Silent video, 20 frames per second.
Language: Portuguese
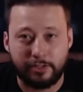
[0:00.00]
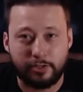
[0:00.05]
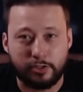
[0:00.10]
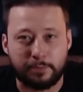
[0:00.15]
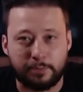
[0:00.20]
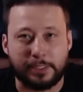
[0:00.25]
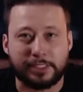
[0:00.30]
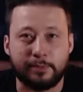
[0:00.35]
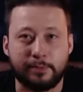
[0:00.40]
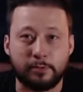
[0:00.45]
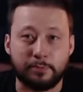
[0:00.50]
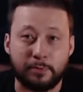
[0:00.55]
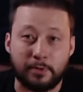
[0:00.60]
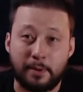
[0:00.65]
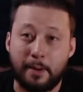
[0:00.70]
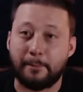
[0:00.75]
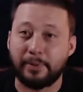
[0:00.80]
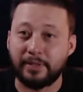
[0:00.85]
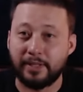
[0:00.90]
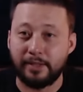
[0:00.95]
Nós passamos por
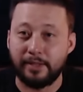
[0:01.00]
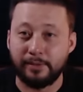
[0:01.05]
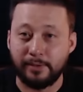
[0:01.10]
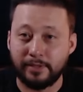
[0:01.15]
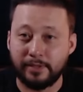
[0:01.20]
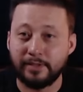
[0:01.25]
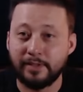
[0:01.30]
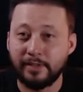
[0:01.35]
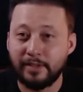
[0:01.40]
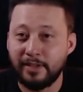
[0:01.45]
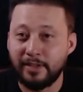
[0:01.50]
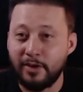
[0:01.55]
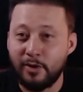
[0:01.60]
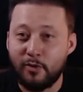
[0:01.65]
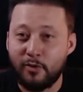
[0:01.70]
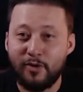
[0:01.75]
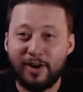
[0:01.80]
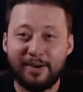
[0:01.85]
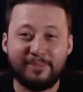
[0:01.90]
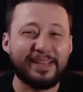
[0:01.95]
uma com a minha
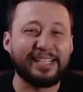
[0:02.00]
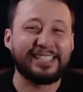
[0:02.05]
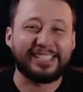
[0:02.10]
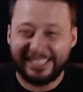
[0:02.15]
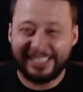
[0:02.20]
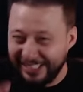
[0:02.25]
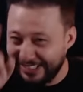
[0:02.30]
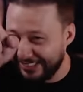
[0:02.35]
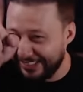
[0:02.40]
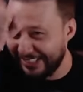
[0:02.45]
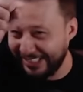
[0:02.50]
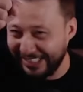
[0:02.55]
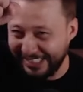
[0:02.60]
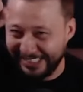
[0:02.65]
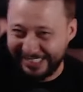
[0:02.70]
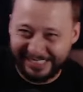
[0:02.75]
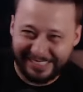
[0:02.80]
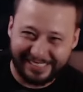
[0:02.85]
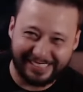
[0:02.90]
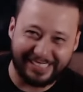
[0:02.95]
também. Com a mentiroso,